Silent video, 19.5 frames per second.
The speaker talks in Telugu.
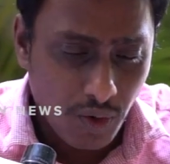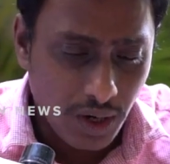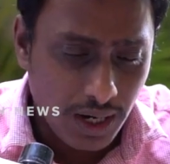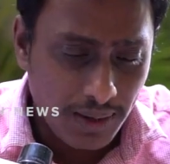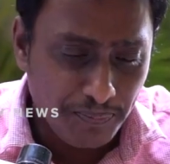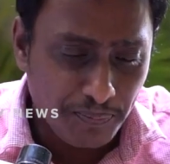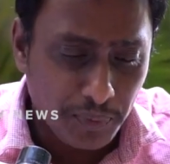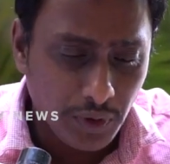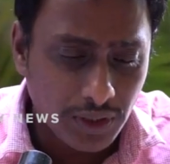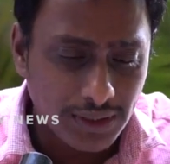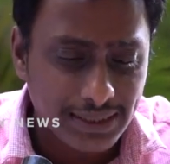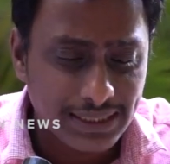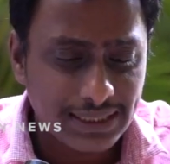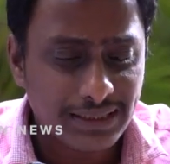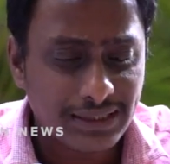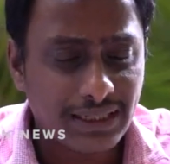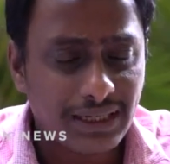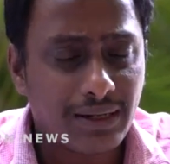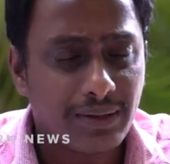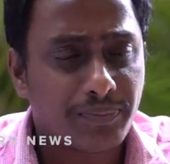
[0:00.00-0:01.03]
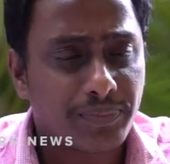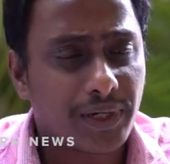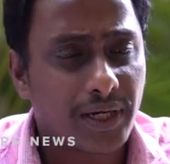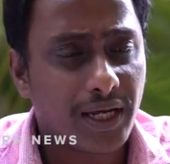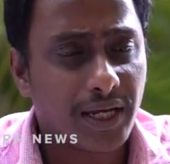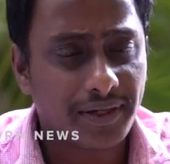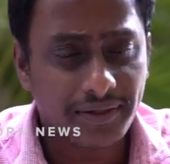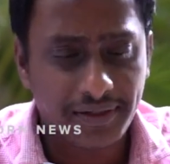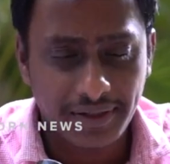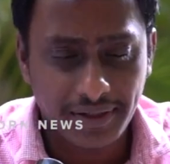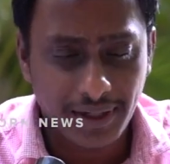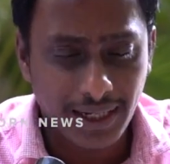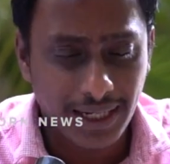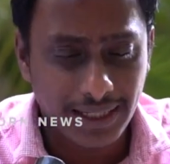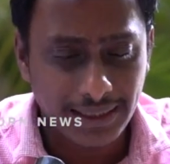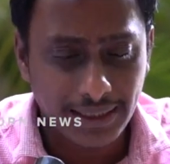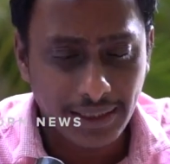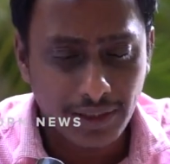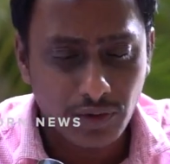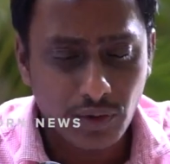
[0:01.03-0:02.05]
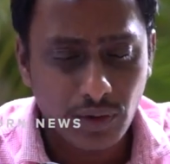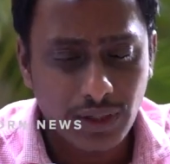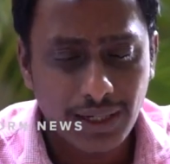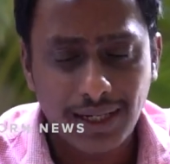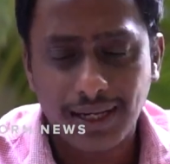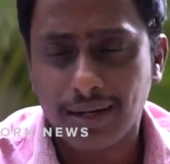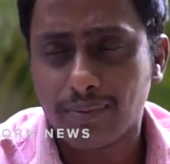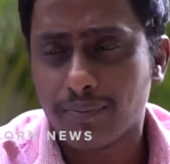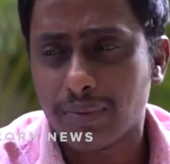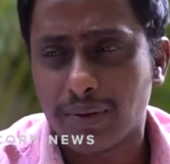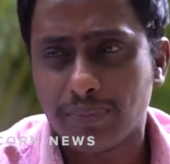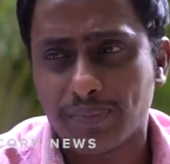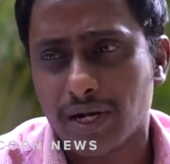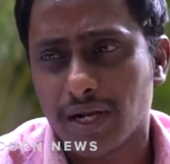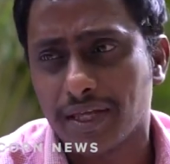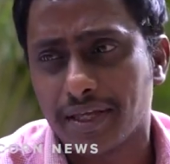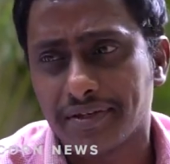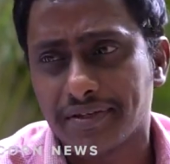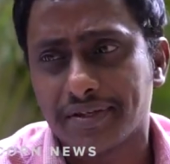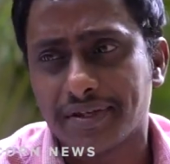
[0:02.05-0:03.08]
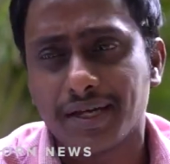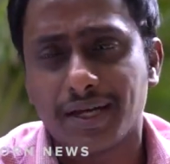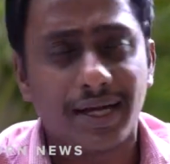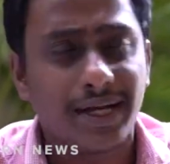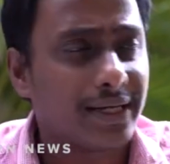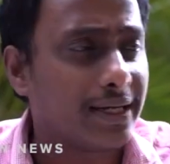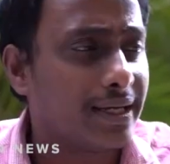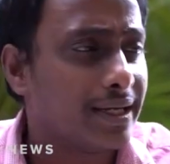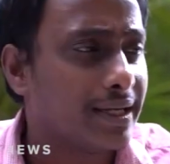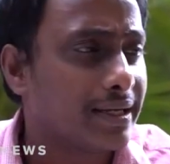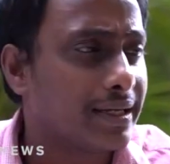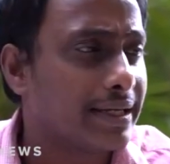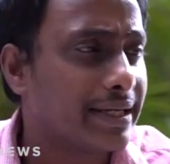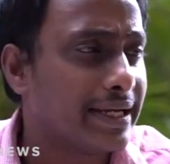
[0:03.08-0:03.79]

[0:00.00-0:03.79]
ఒక పులిచింతల ప్రాజెక్టు కానీ గుండ్లకమ్మ ప్రాజెక్టు కానీ